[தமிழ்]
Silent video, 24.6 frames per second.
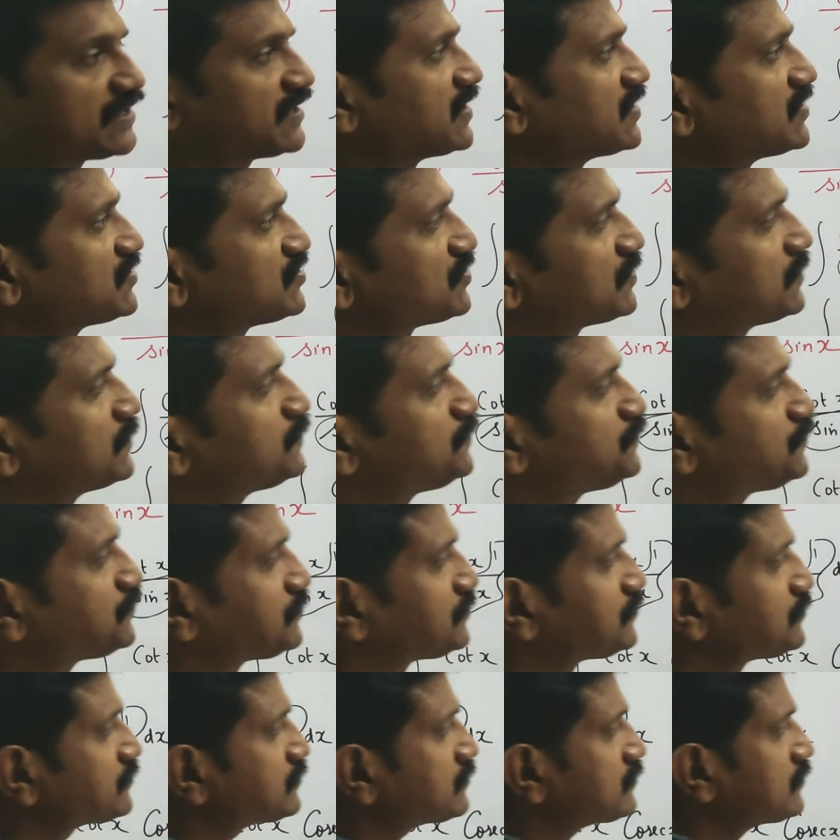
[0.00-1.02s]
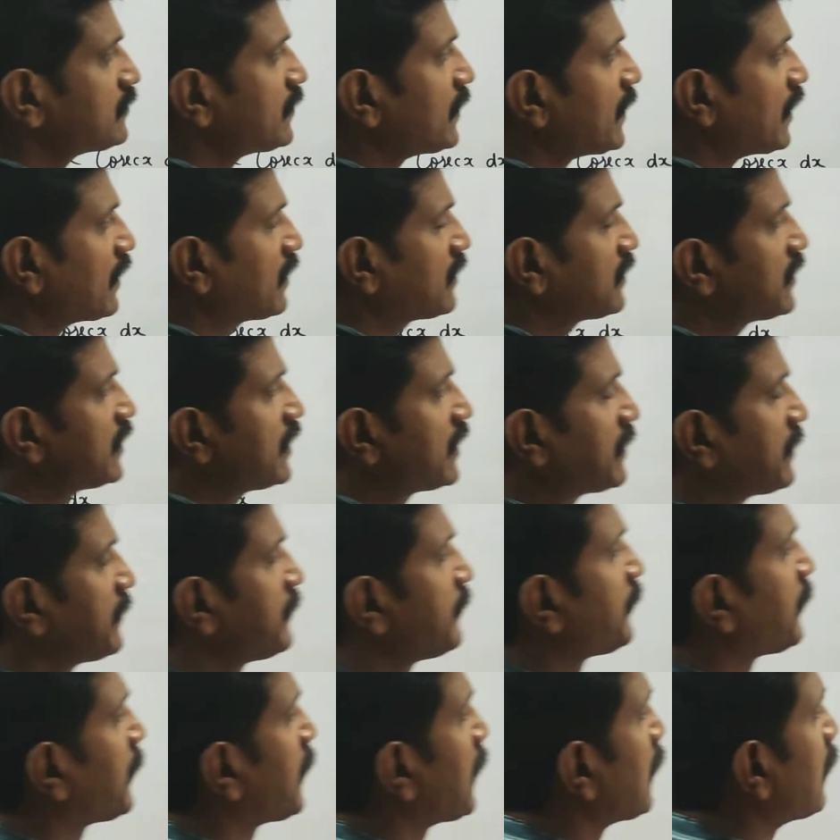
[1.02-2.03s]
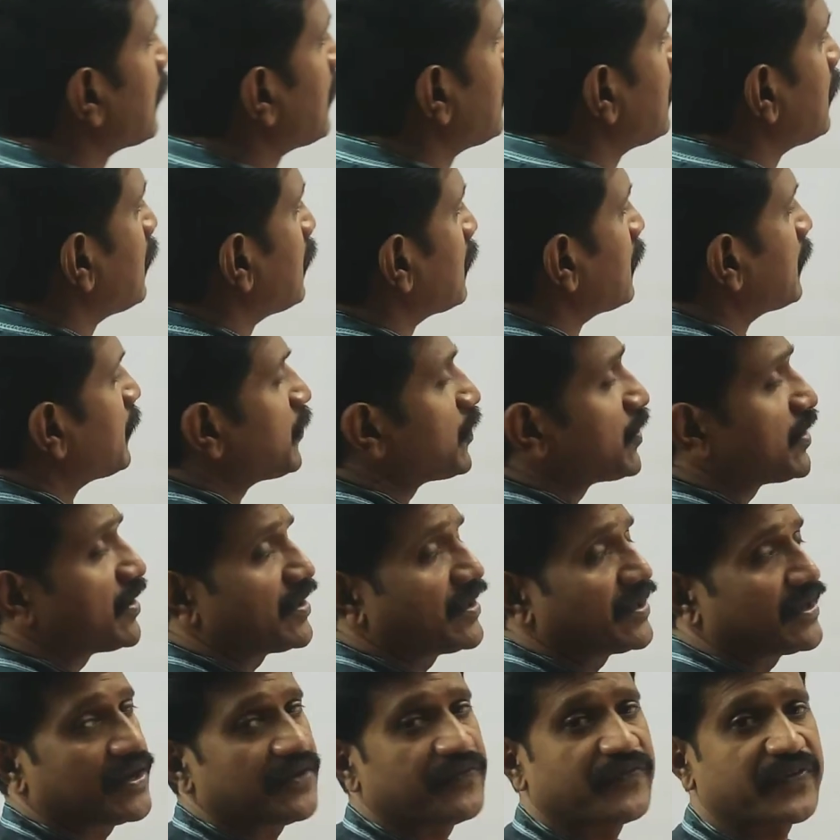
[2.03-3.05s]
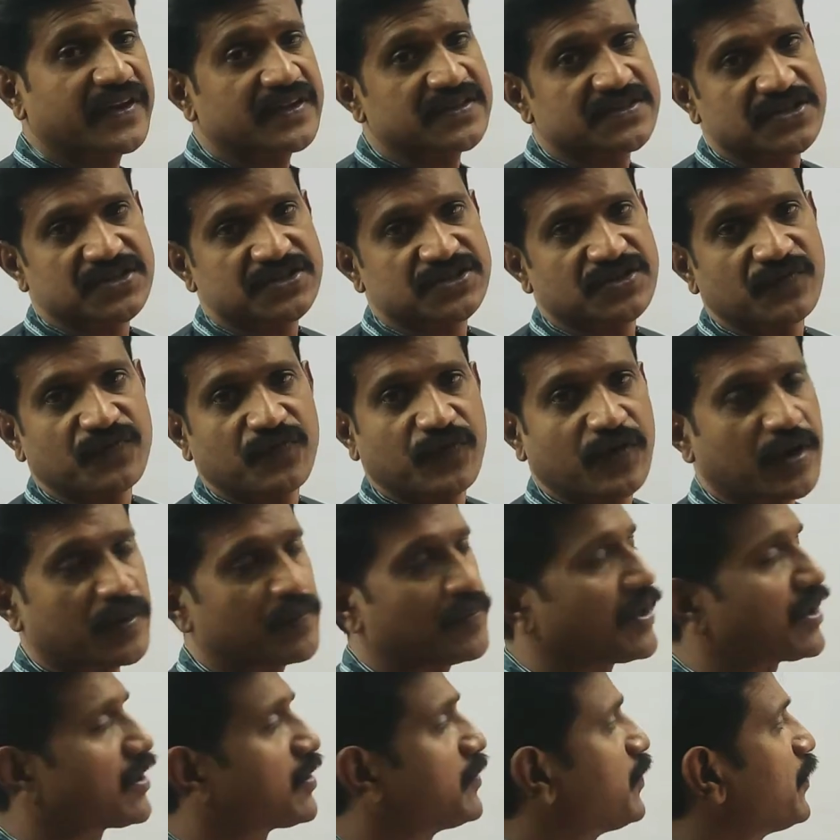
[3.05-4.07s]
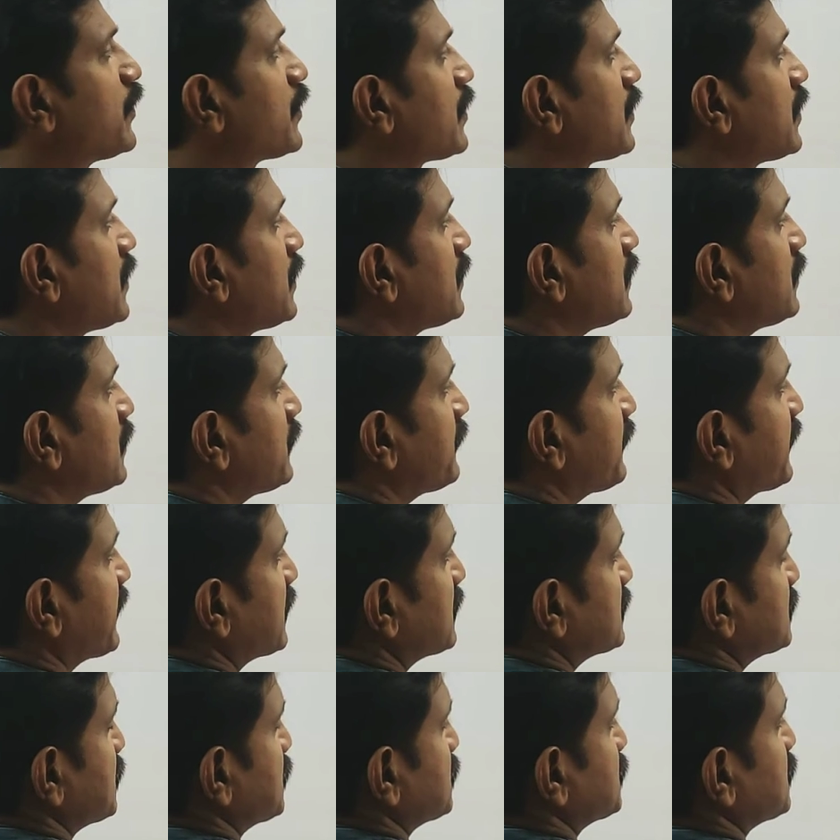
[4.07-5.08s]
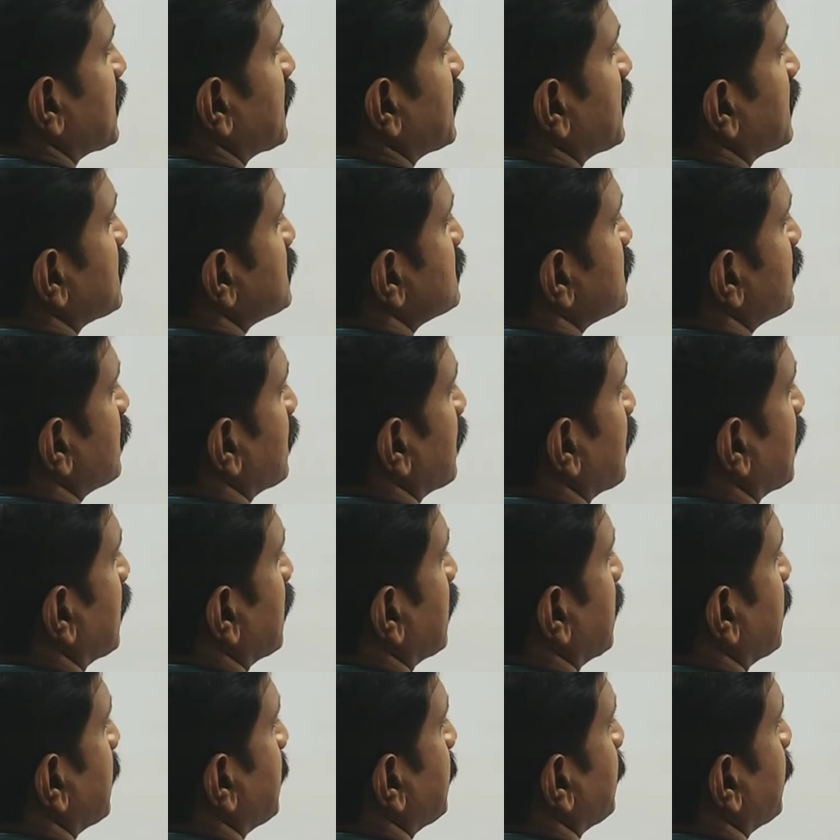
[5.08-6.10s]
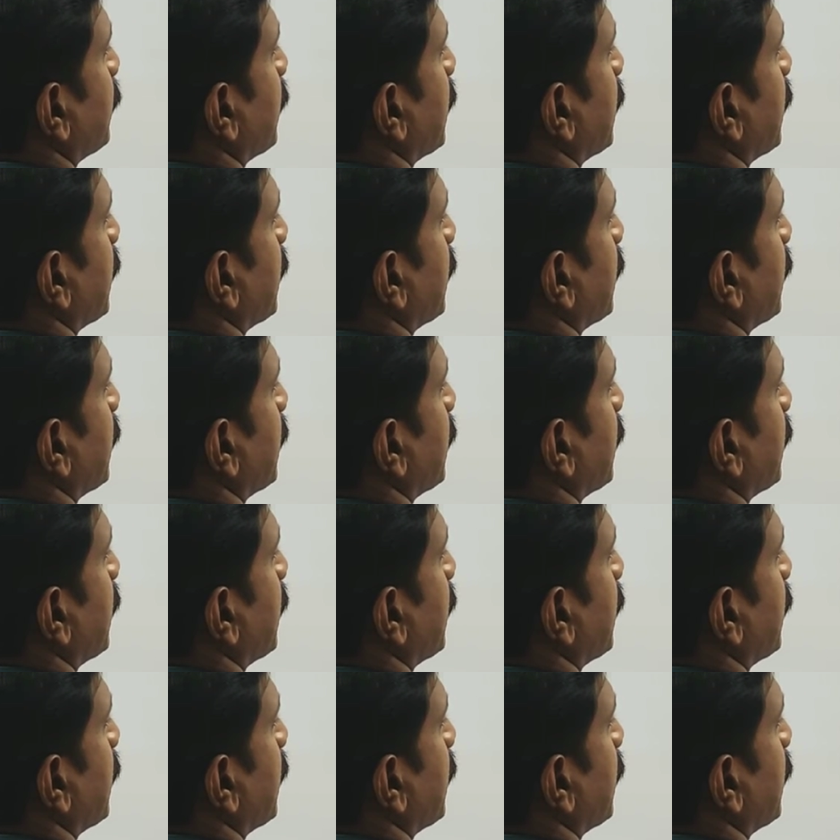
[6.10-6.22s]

மாற்றியாச்சு தென் நம்ம டிஃபரன்சியேஷன் ஃபார்முலாவுக்கு போகிறேன் நான் டிஃபரன்சியேஷன் என்ன சொல்கிறாங்கன்னா